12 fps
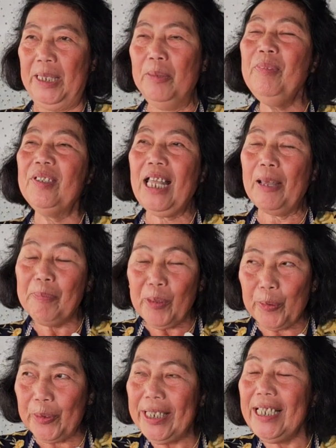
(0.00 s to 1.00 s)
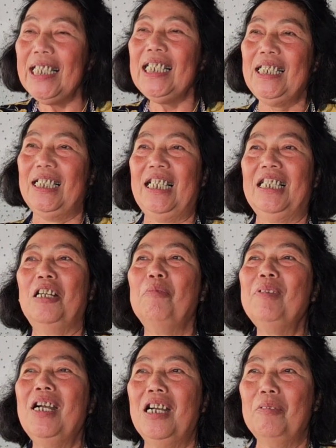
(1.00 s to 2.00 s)
bảy mươi tám tuổi à
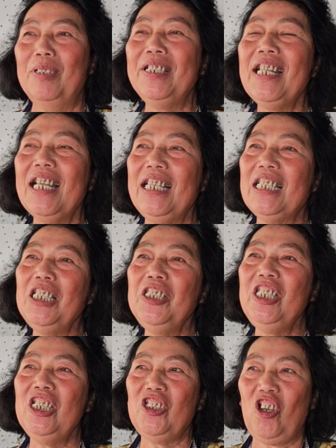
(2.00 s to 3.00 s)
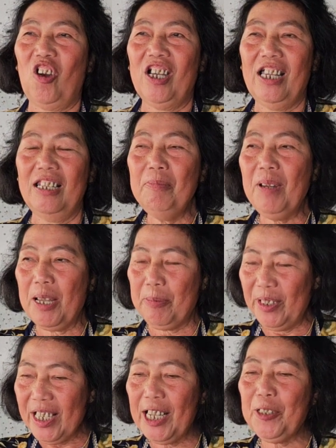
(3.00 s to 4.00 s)
không ngờ bữa nay cái duyên chọn ảnh
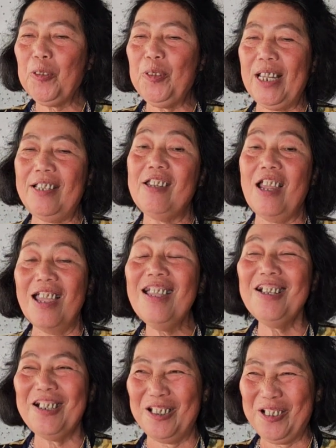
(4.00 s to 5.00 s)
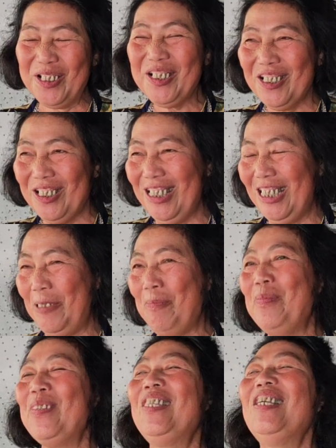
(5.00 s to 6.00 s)
là bữa nay tôi đã trễ rồi có người rồi
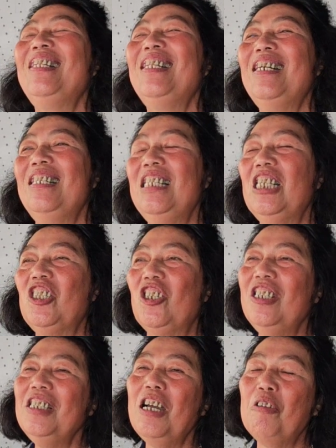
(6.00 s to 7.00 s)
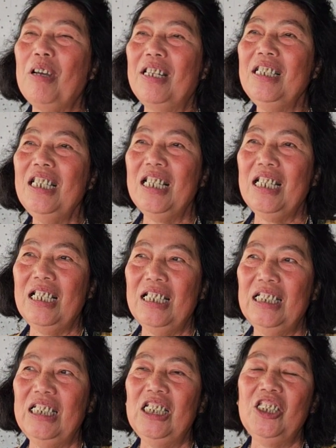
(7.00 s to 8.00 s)
cho nên à, tưởng đâu ảnh
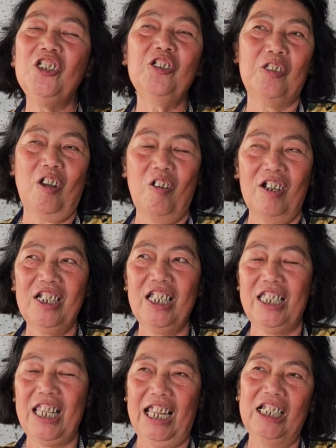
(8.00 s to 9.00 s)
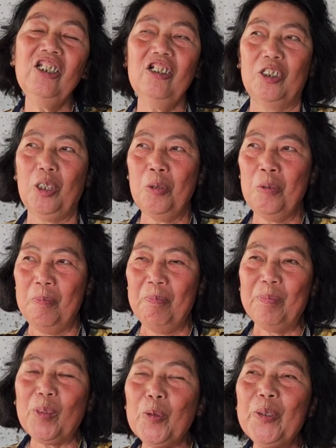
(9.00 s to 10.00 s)
à, chưa chọn thì ảnh người tu
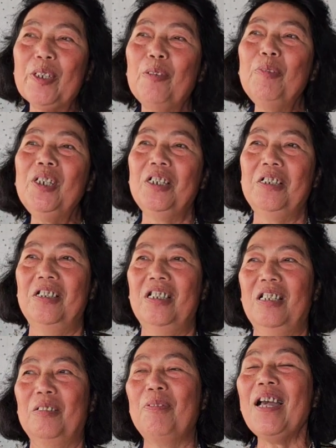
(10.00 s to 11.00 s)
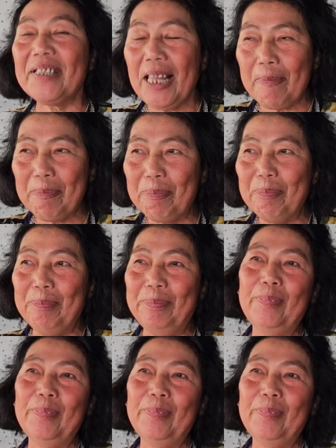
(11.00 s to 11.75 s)
tôi cũng người à, phát tâm